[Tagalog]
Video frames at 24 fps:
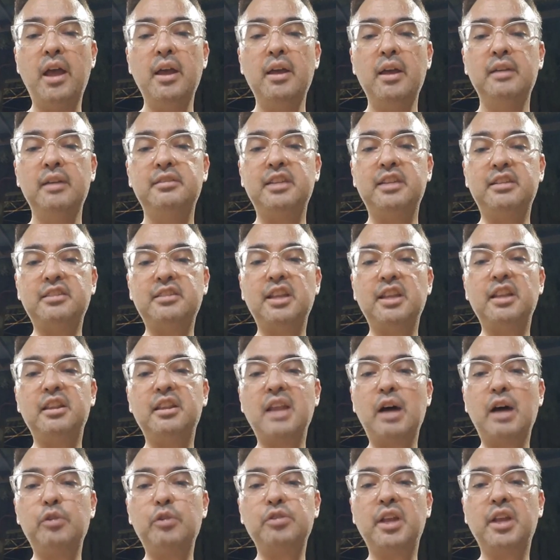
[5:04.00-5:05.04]

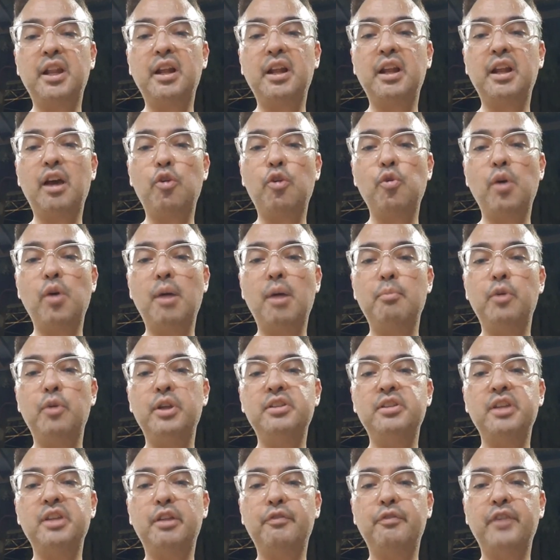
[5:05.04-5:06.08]
16,000 ang nakuha mo
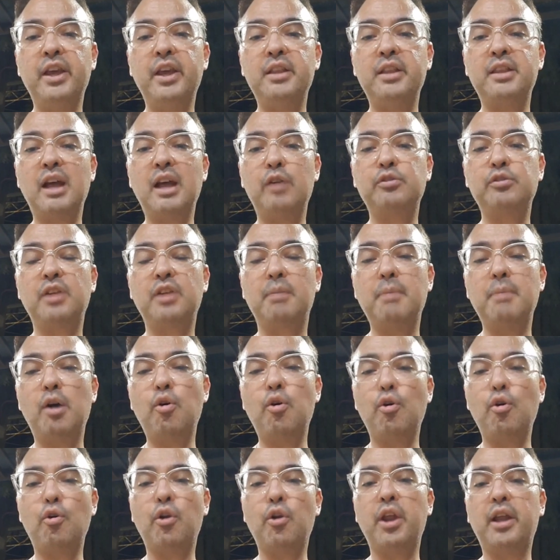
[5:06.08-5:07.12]
instead of 8,000,
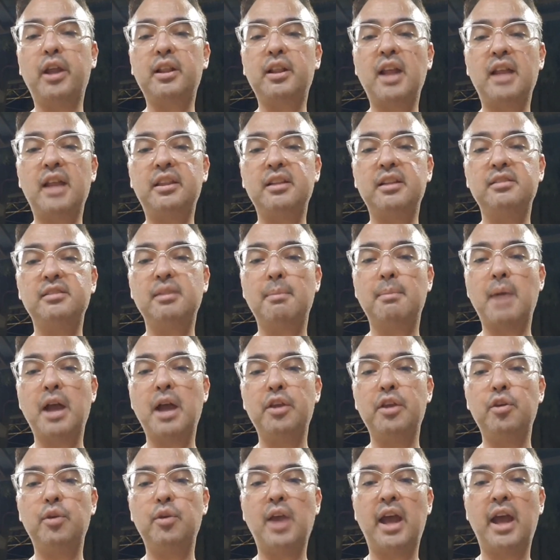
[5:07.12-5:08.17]
makokorek natin sa
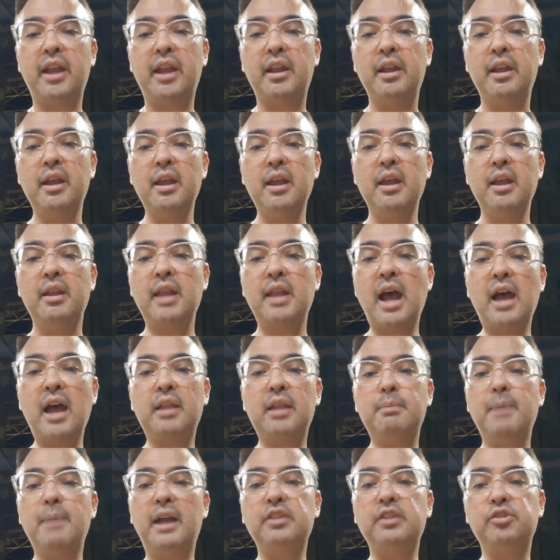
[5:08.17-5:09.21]
Mayo yan na
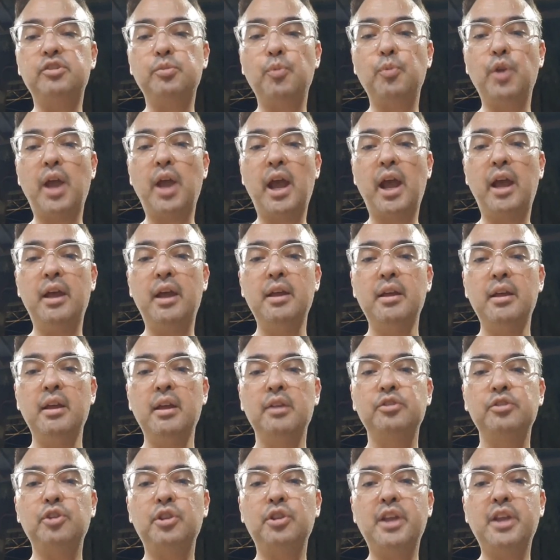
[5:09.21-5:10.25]
advance mo na.
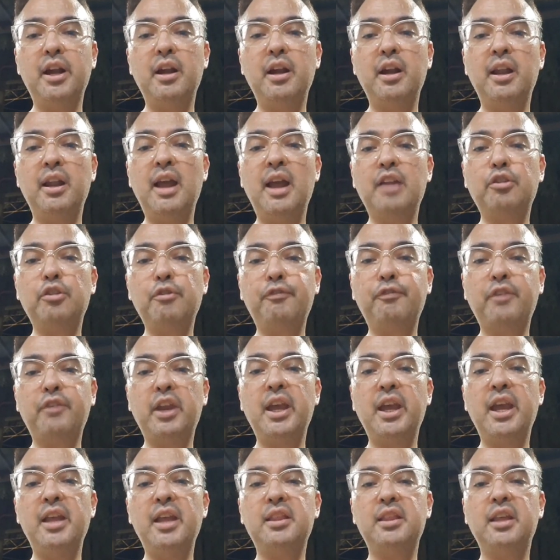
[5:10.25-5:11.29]
So there are a lot of
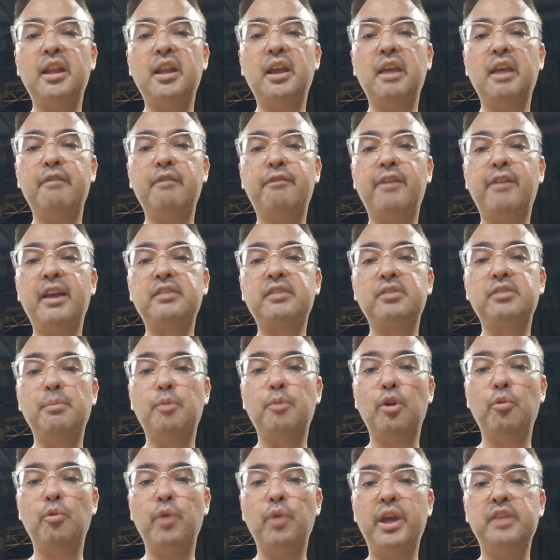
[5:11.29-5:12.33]
creative and
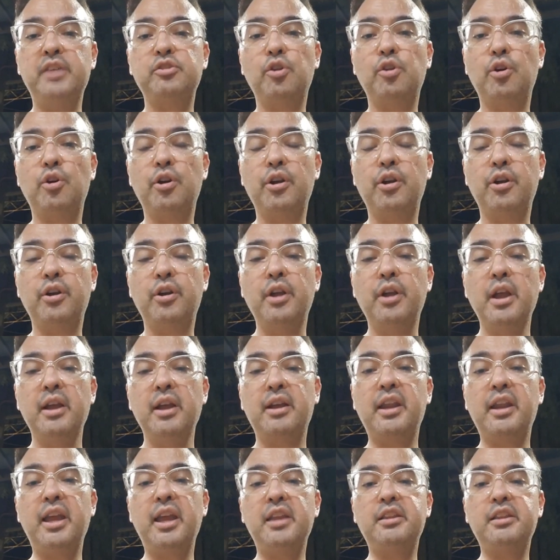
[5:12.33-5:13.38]
flexible ways or
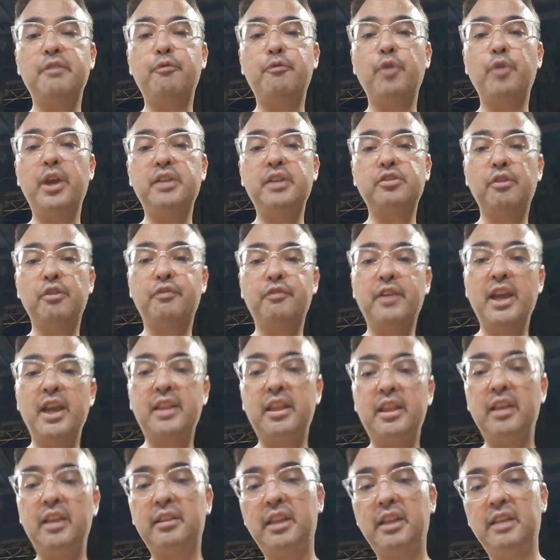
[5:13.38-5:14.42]
creative ways of
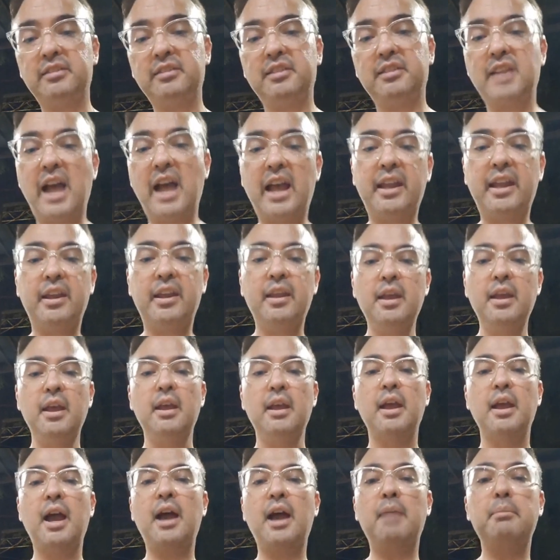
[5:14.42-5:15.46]
getting things done.
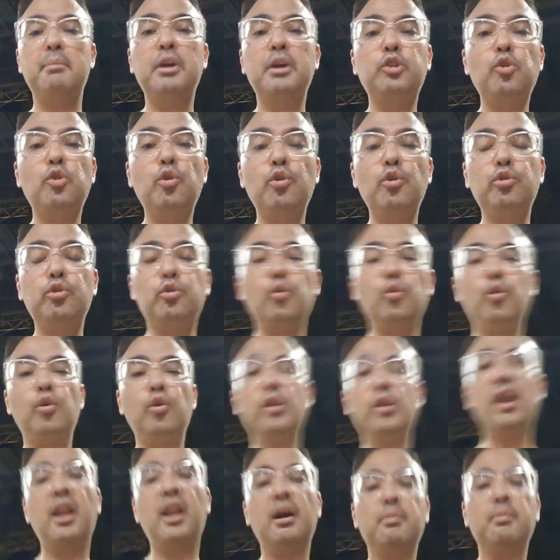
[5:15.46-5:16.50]
Uh,
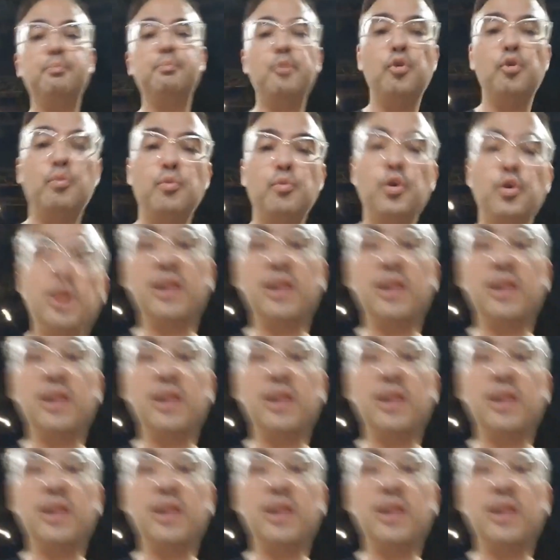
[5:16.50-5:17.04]
magtulong-tulong na lang po muna